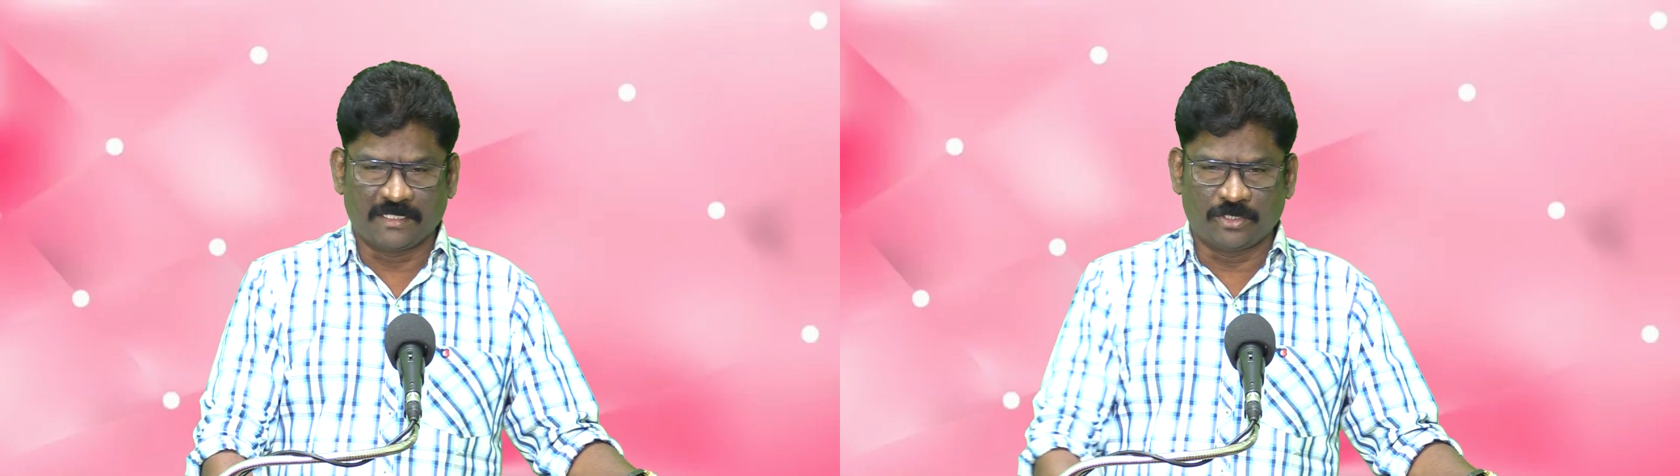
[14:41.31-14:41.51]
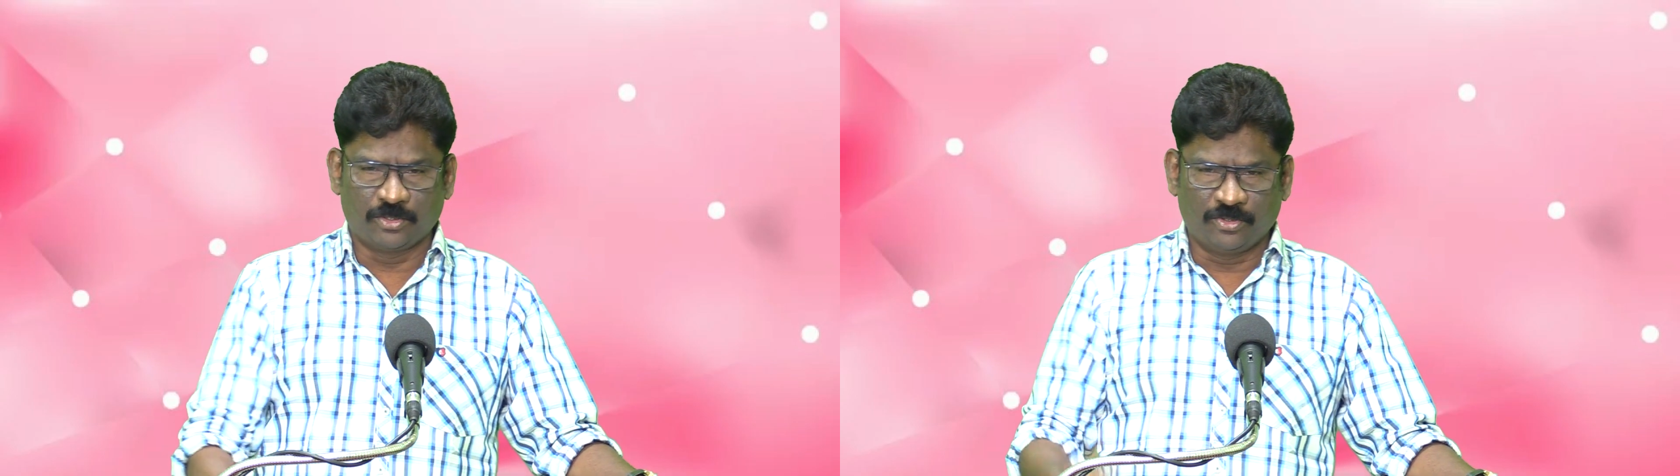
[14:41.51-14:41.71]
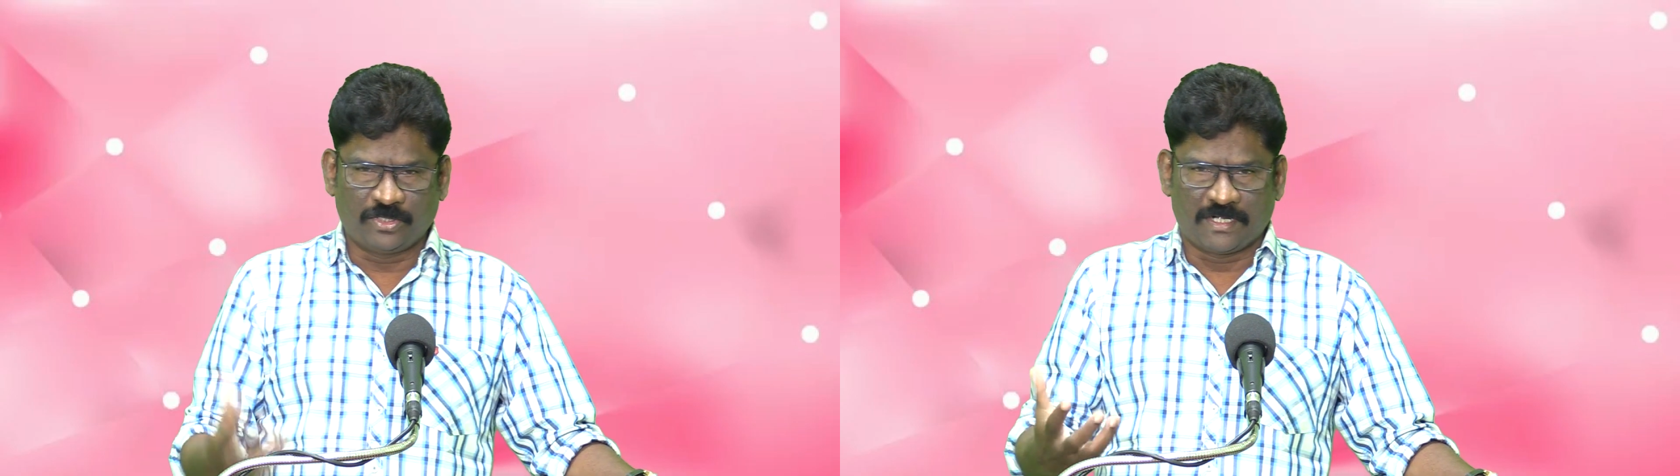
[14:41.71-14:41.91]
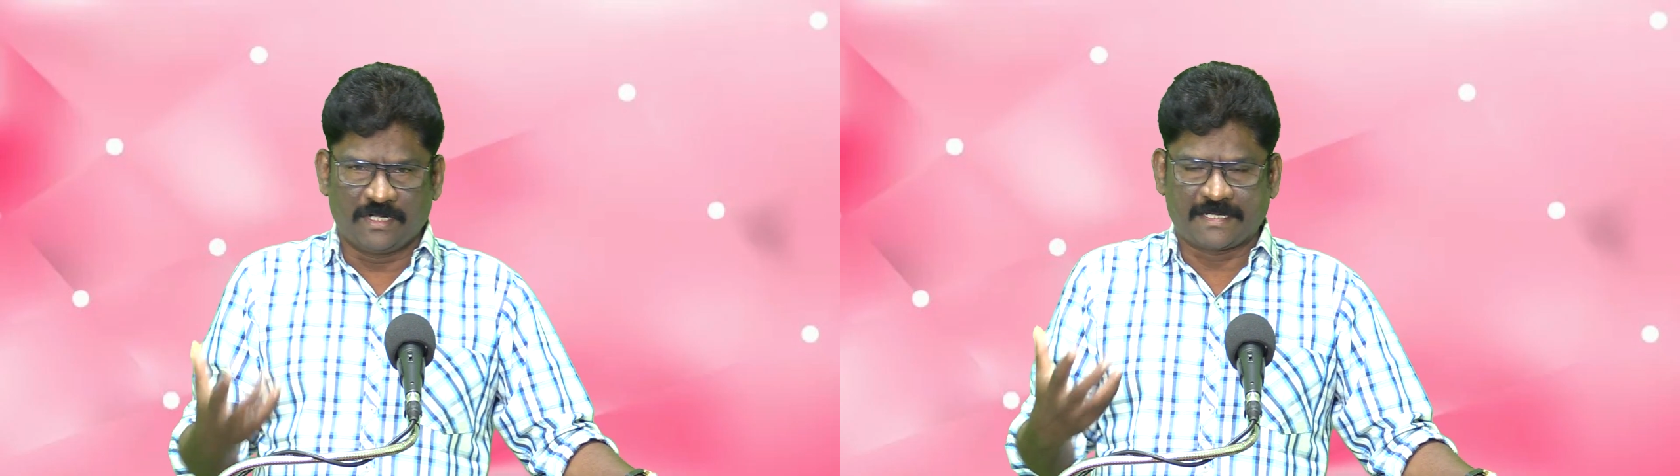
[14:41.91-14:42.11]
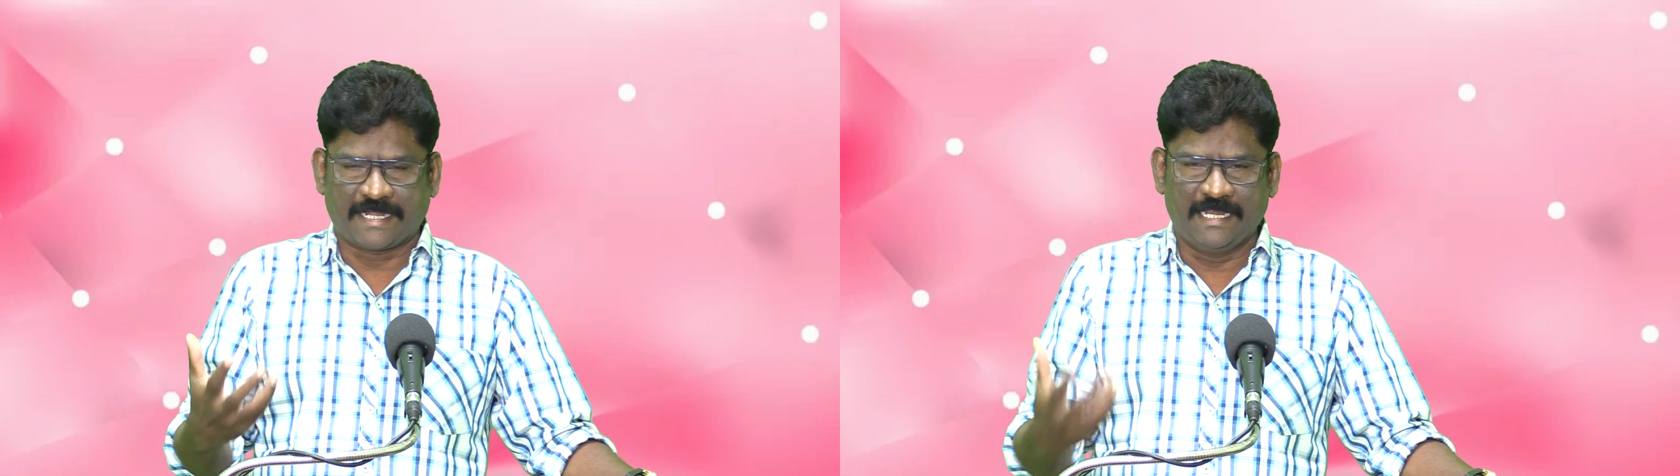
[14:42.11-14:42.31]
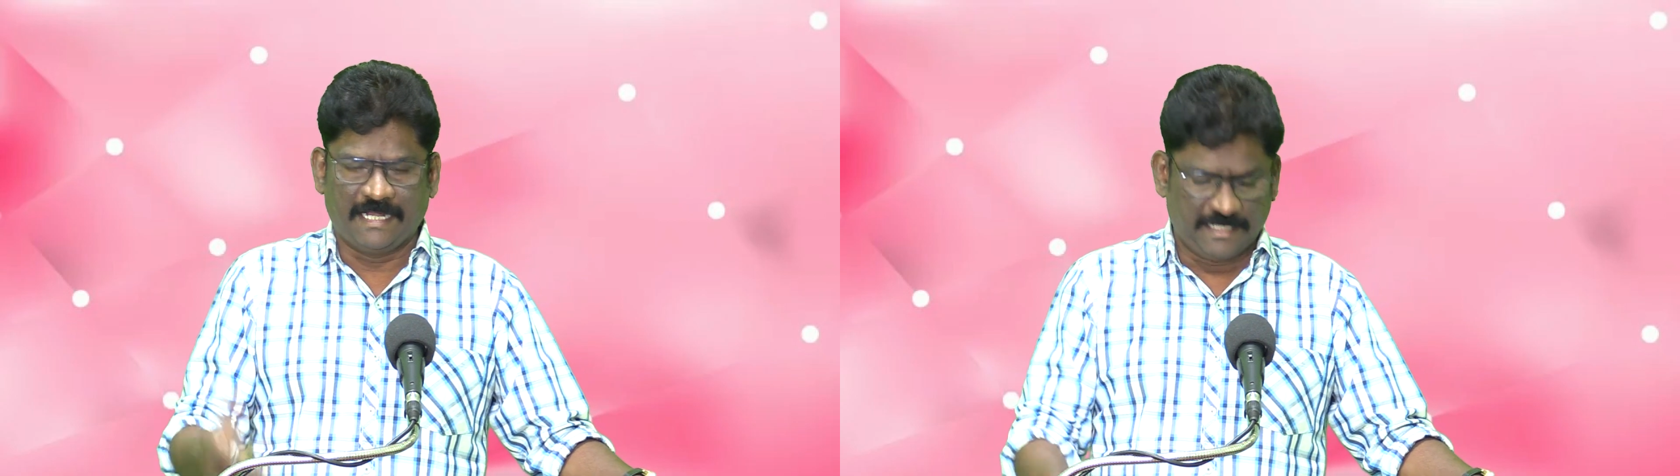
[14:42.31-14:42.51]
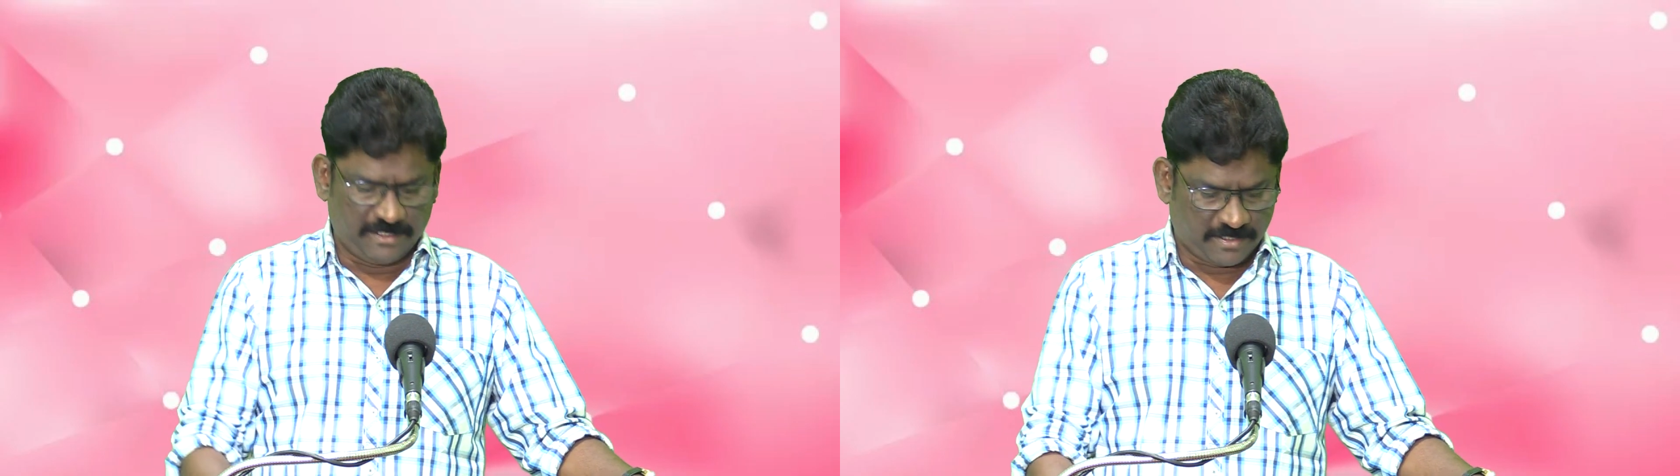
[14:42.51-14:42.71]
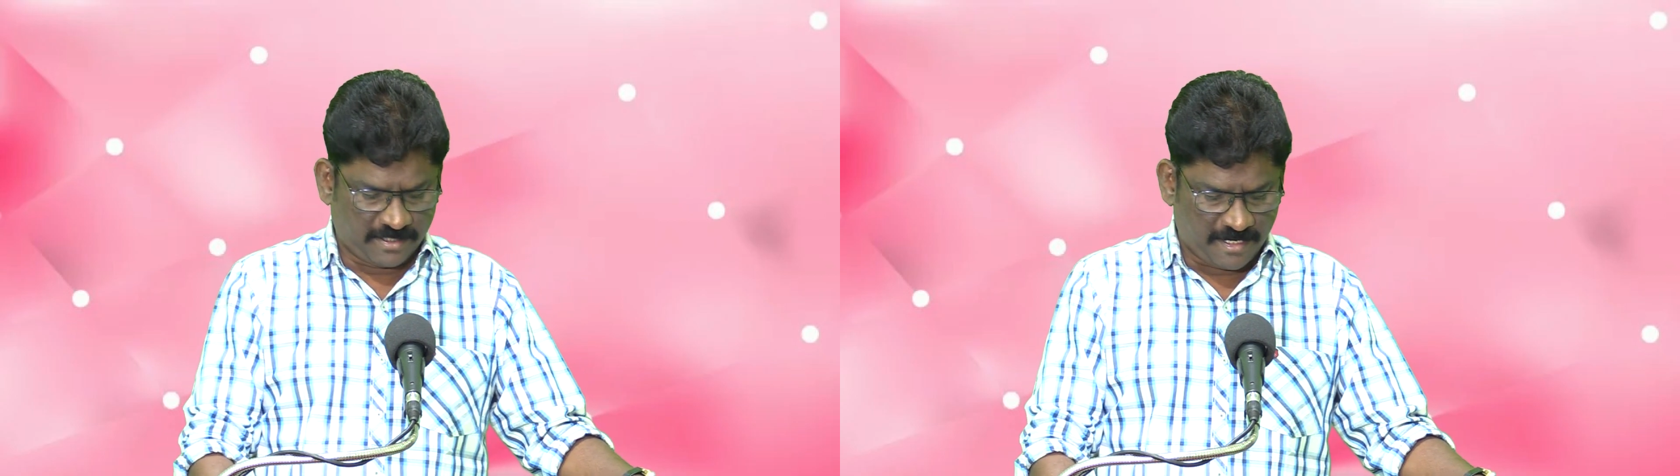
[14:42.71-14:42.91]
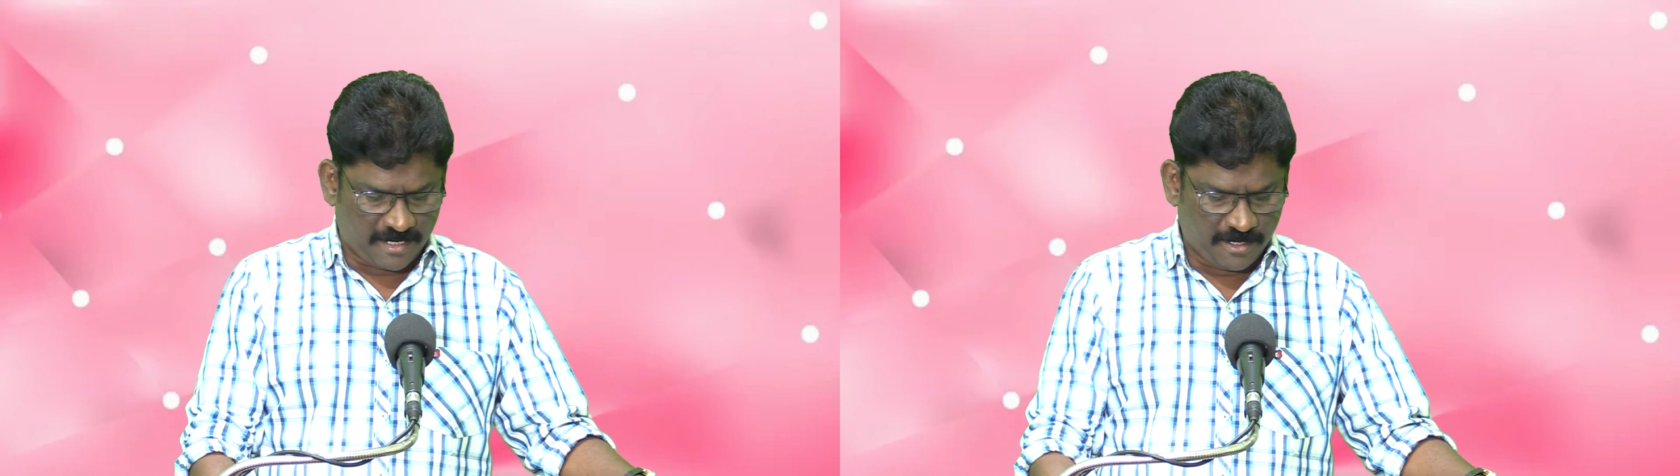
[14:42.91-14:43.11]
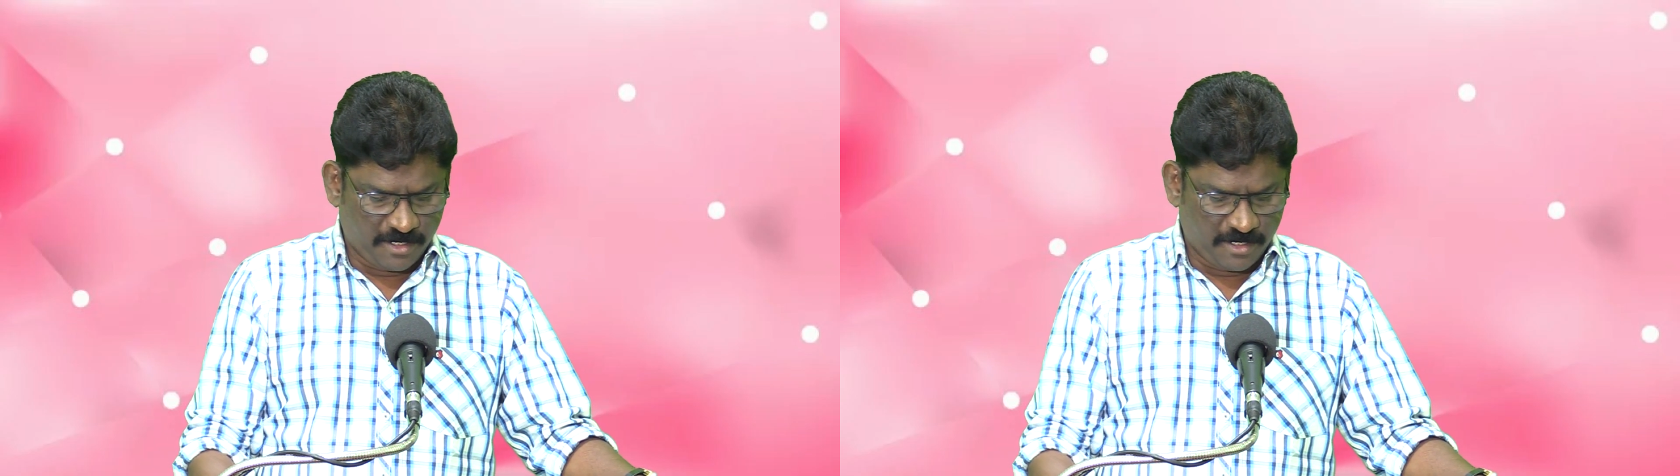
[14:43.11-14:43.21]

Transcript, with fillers: அந்த தூதர்கள் கையில் என்ன இருக்குன்னா